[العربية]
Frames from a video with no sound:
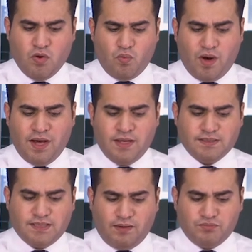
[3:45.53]

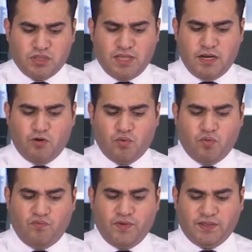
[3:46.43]
وصعب جدا أنه
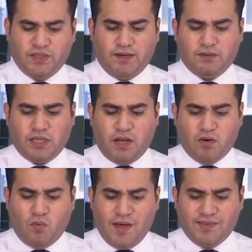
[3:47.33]
يكون في عندي
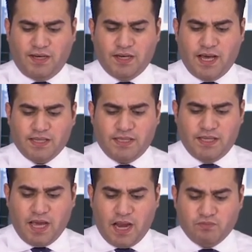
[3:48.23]
اختراق واضح
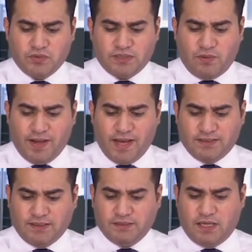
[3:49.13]
لهذه
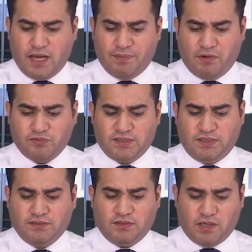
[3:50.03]
المستويات عند ال
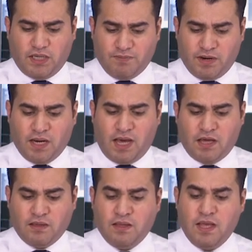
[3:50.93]
94 تقريبا
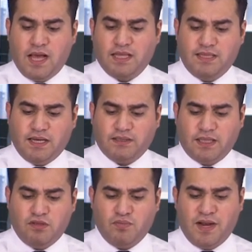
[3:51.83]
لاحظ قد
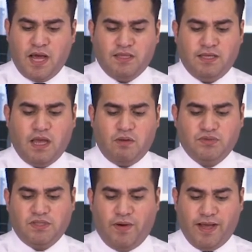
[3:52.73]
ارتد من هذه
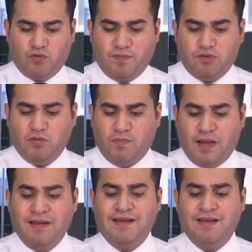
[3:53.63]
المستويات ومن ثم